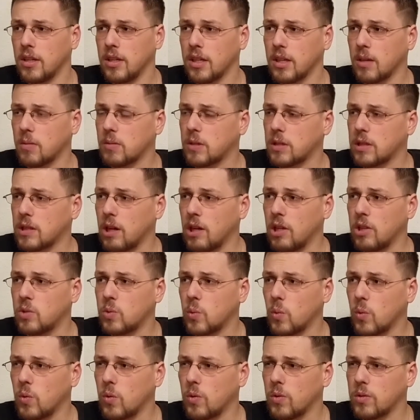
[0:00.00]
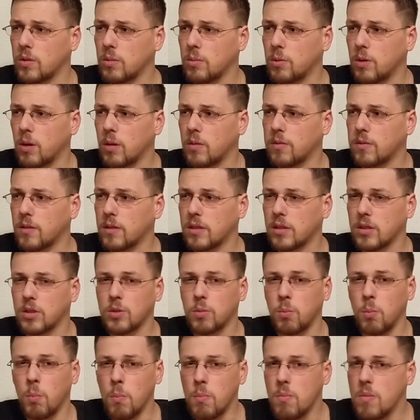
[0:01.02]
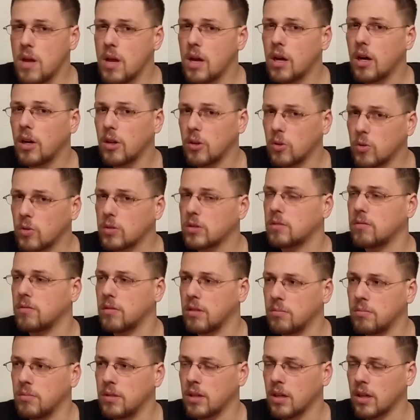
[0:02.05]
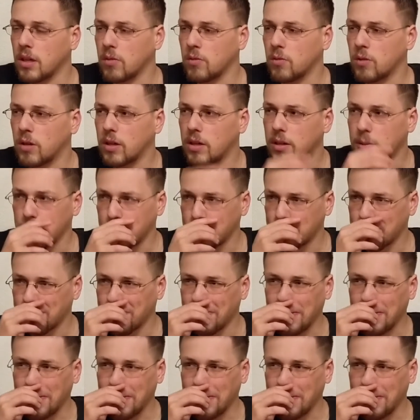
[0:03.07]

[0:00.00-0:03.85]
Ich habe es jetzt gar nicht so groß im Kopf. Es ist mehr los wie im Januar.